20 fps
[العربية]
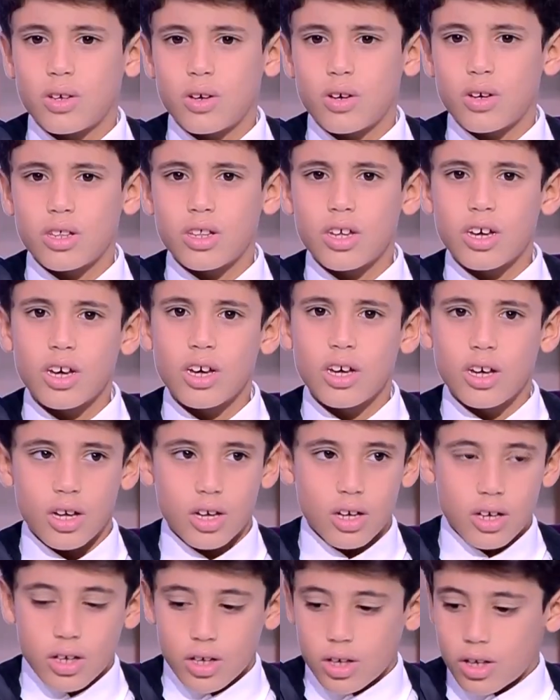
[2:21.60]
ايه ده
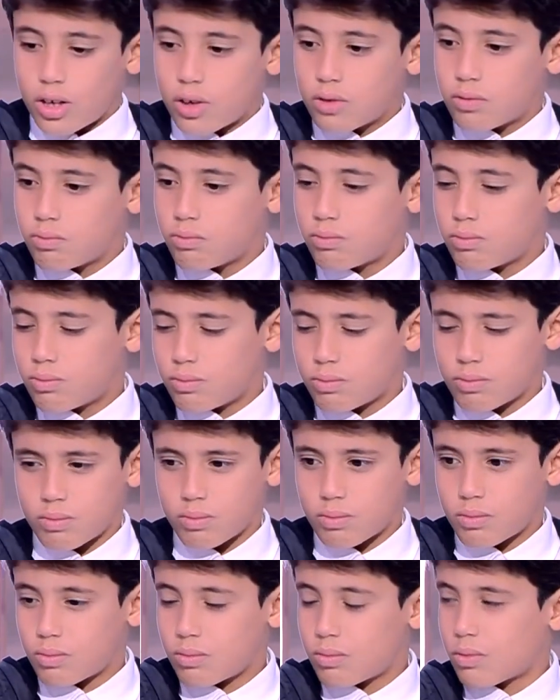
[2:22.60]

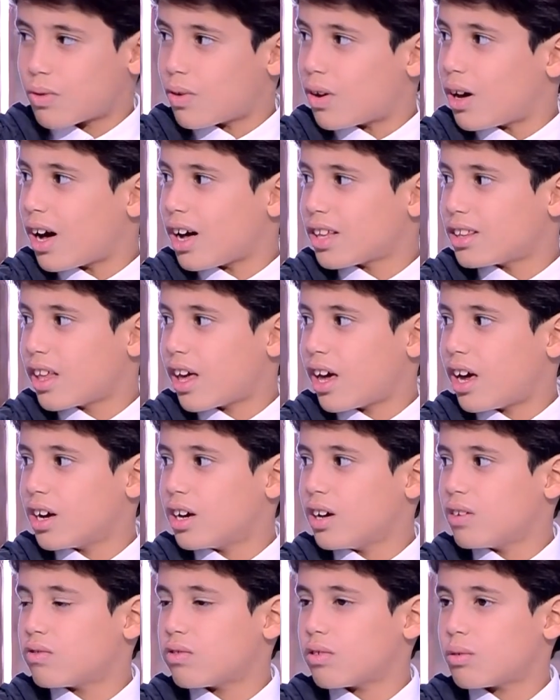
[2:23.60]
وقعت
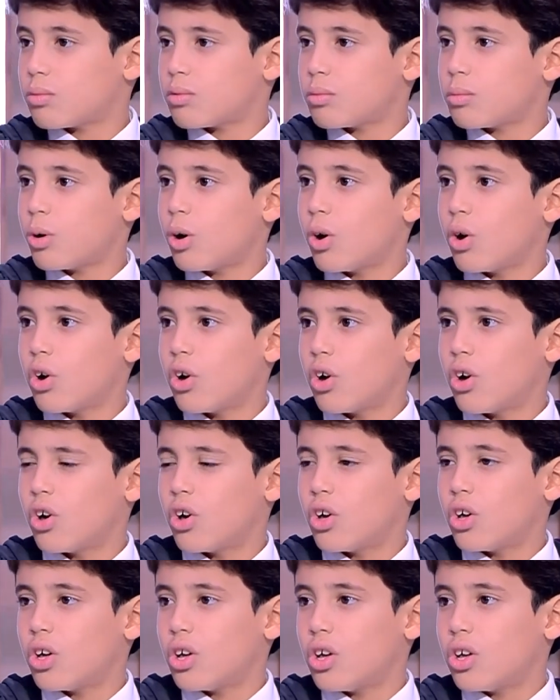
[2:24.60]
حاجه فماما
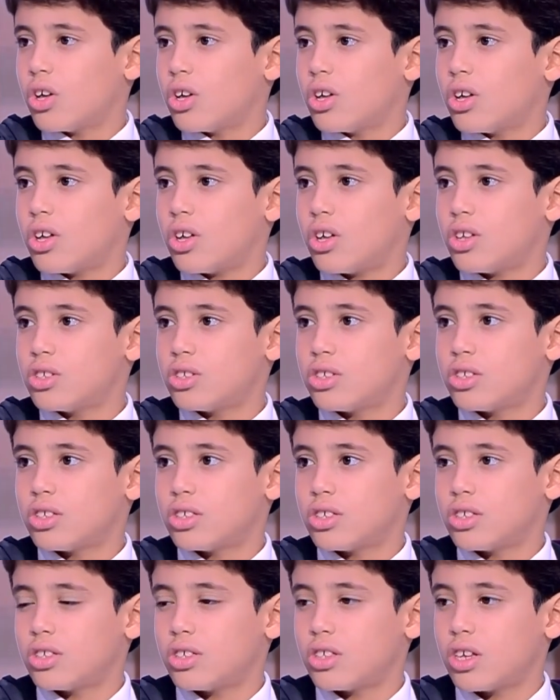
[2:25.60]
آه،
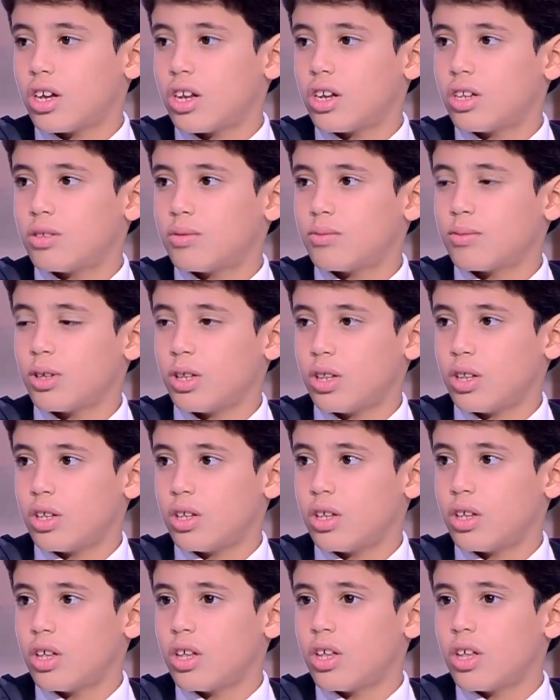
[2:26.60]
زعلت وقعت
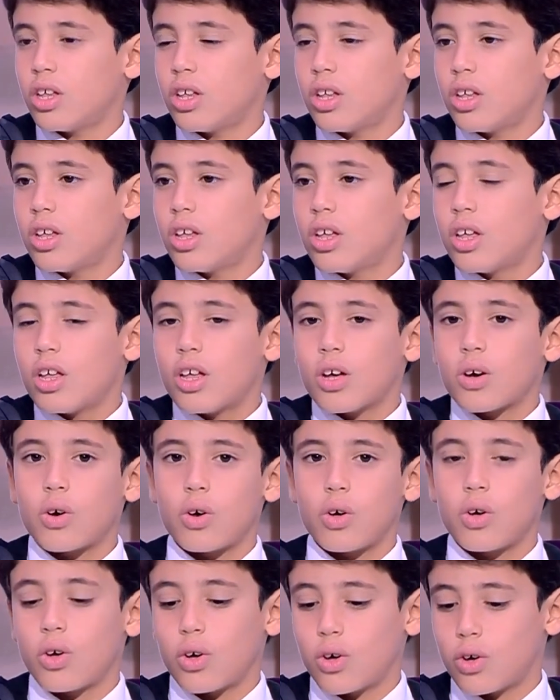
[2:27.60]
ايه
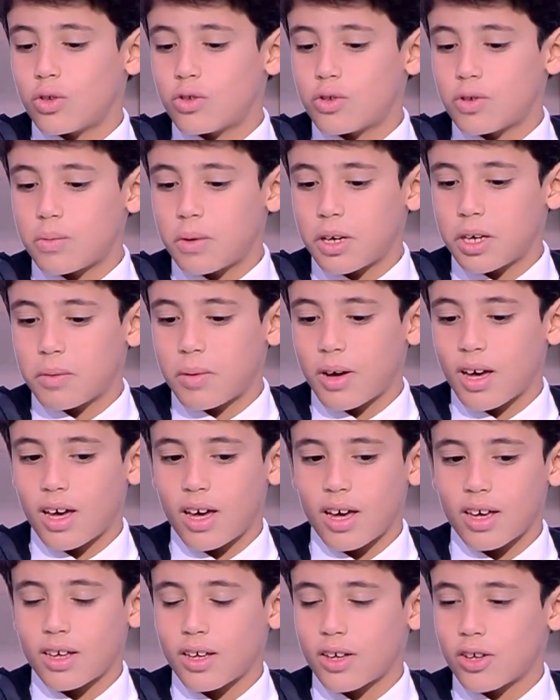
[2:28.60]
كنت بجيب
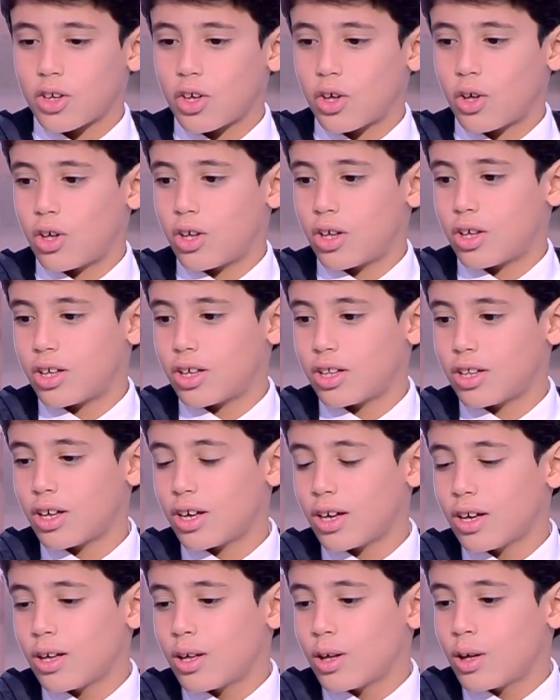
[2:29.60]
حاجة
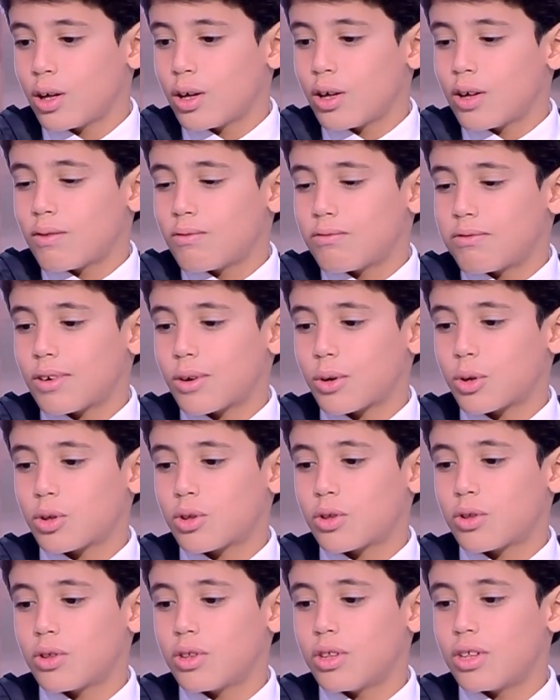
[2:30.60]
كده
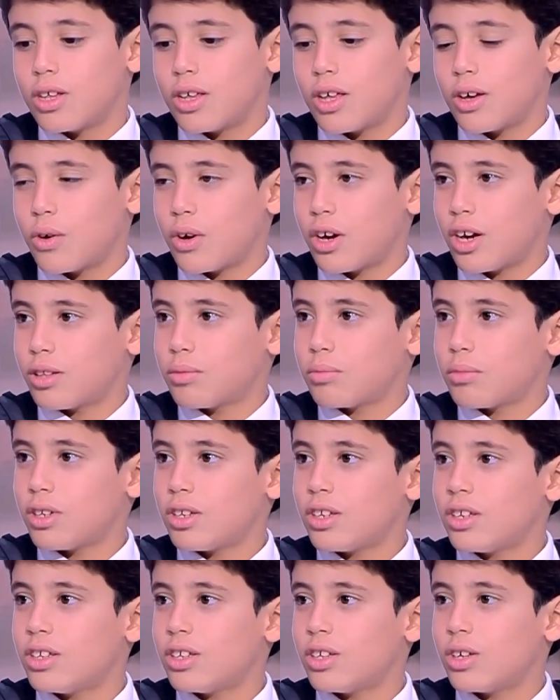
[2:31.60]
فوقعت
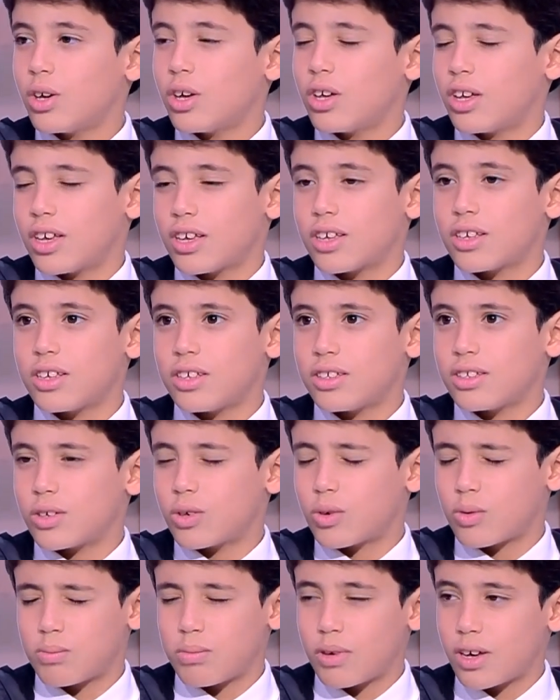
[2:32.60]
مني إيه،
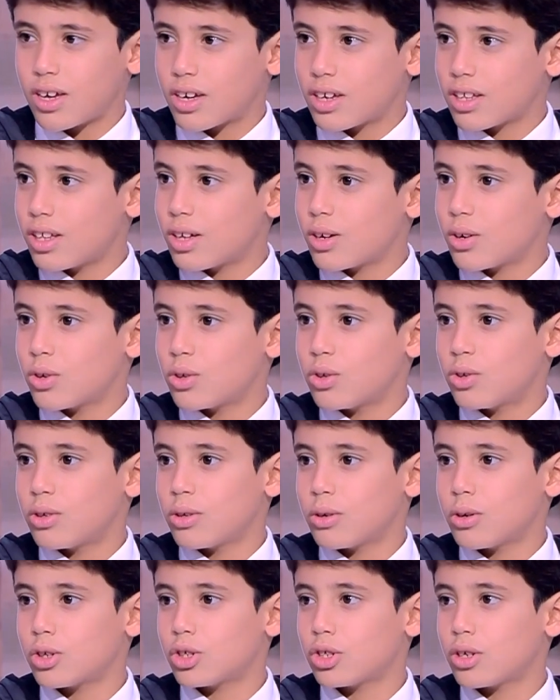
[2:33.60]
كوباية كده كنت
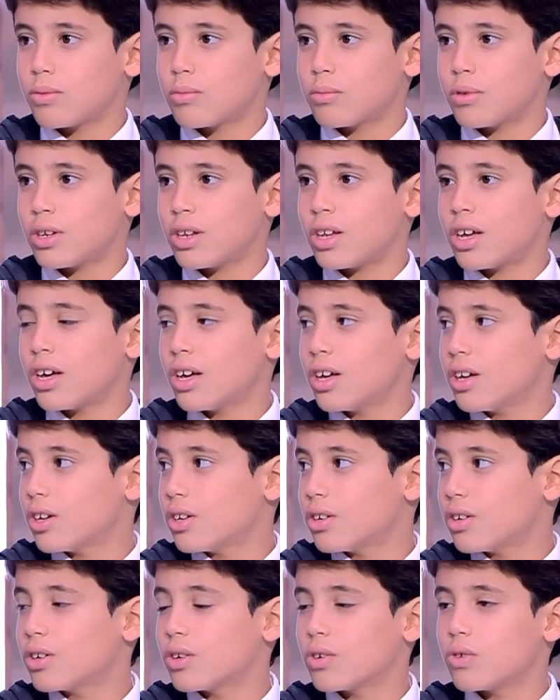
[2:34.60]
بشرب منها
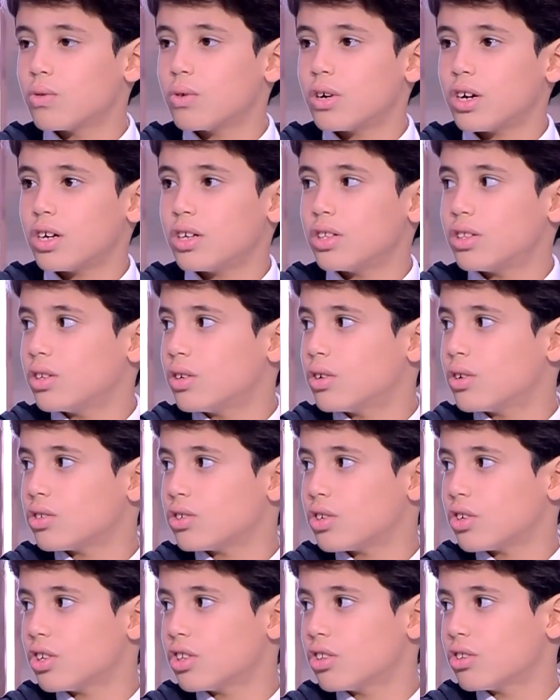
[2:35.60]
كسرت وقعت
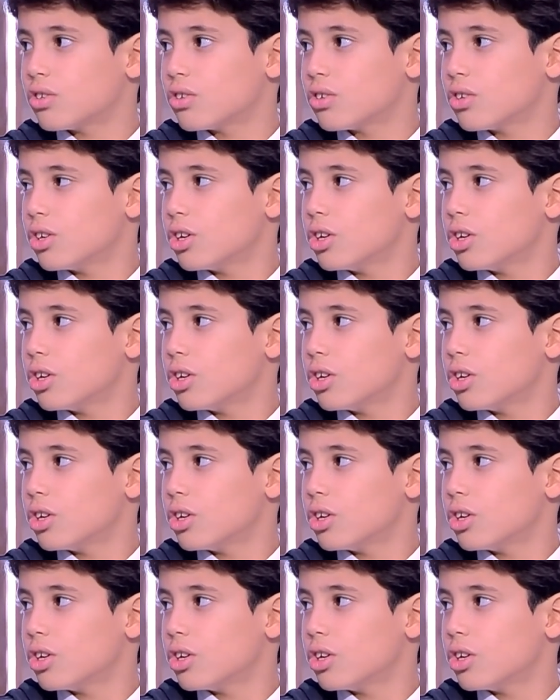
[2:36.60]
اتكسرت